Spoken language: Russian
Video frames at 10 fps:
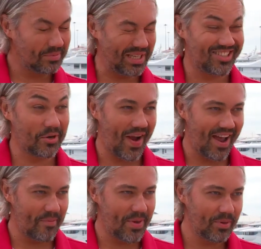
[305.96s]
у меня
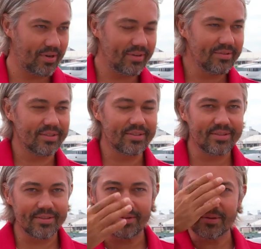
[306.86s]
живая мимика,
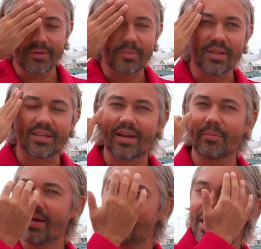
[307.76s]
и э, благодаря
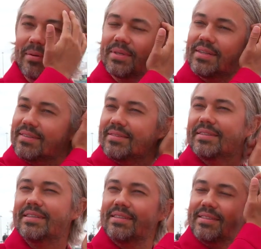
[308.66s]
моей маме
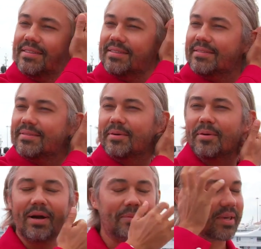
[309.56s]
и э,
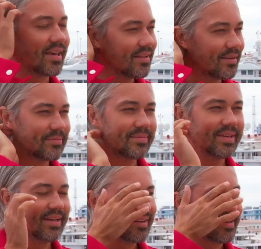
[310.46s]
моим генам
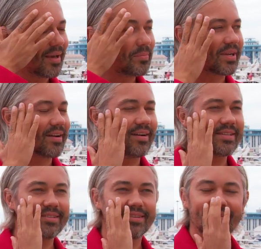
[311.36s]
я
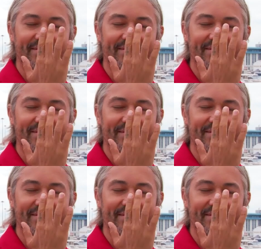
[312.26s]
прекрасно